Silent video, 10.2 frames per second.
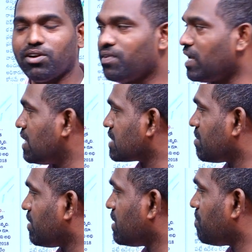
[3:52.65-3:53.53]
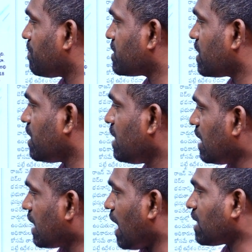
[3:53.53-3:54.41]
రెండు వేలు చేస్తామని చెప్పేసి
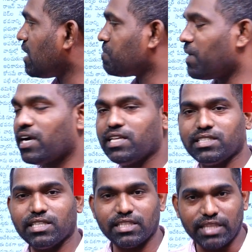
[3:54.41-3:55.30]
కాంగ్రెస్ ప్రకటించింది